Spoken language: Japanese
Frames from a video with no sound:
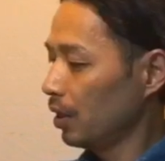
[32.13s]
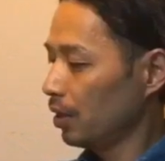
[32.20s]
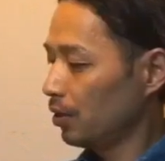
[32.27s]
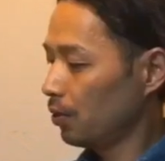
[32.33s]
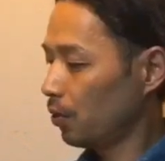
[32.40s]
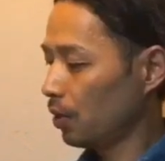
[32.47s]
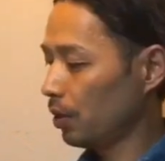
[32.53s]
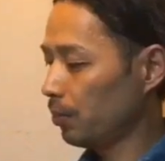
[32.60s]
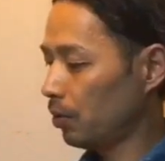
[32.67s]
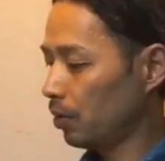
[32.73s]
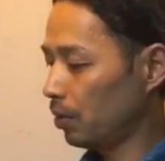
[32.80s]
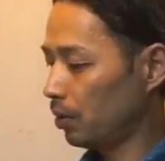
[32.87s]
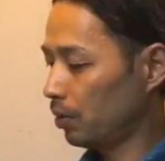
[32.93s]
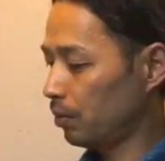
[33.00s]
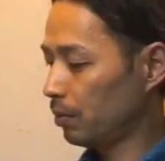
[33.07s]
汚れ
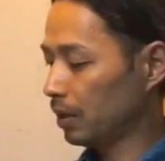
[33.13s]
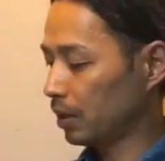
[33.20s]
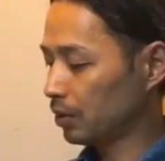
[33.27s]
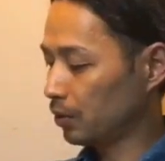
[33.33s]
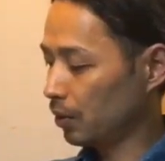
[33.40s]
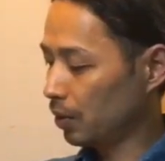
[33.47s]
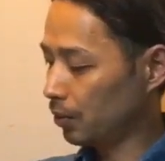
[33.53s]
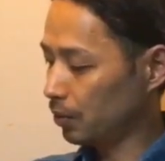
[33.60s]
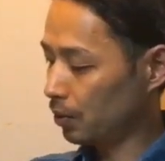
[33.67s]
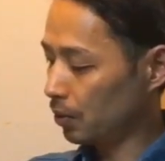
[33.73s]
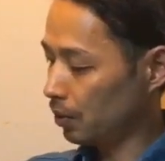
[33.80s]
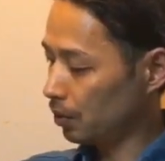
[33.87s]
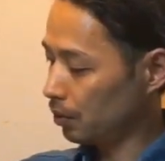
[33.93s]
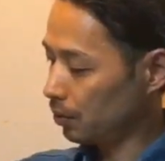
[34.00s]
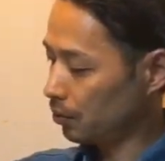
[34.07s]
もまだそれほ
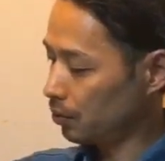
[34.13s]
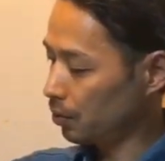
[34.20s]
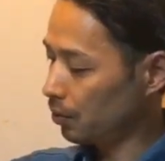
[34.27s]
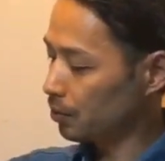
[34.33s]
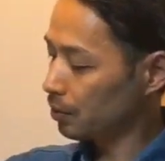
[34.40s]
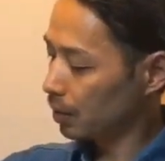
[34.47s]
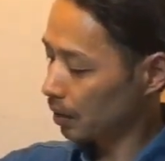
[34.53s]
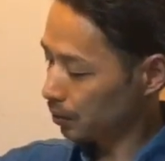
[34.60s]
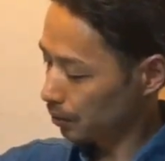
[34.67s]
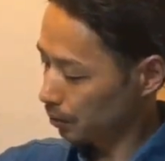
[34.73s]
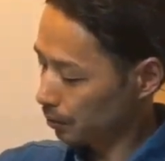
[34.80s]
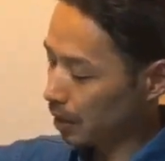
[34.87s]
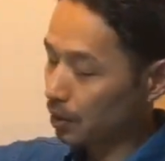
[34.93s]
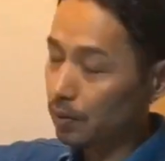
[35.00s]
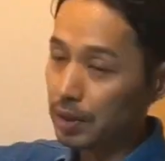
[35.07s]
ど強くな
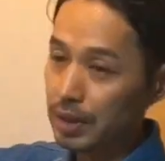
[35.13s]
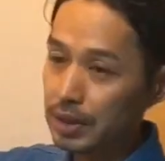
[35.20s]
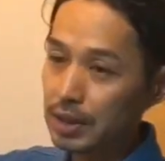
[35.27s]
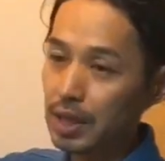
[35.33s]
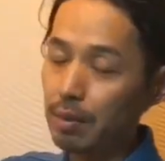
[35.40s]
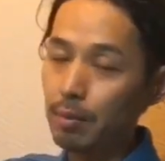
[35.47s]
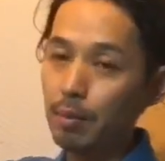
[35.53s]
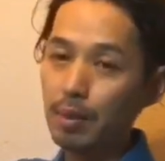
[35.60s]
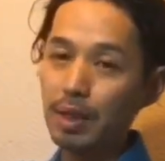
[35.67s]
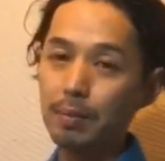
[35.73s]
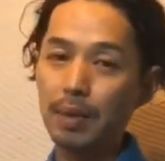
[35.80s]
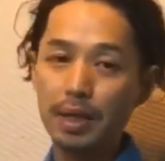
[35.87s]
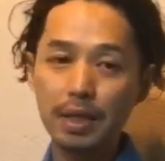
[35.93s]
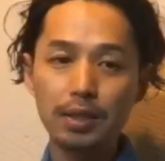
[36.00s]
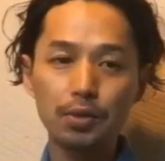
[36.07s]
く、結構生地感もま
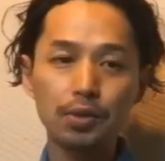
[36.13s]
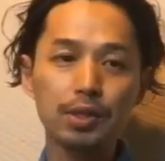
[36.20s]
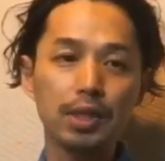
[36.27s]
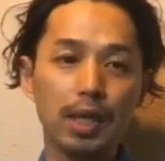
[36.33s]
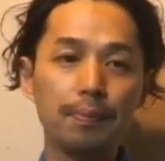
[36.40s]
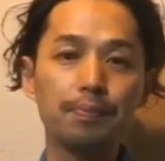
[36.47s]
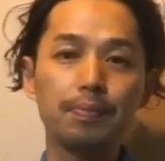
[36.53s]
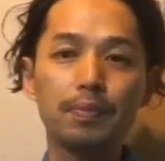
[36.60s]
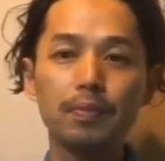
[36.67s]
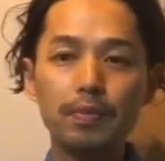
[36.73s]
だバリッとした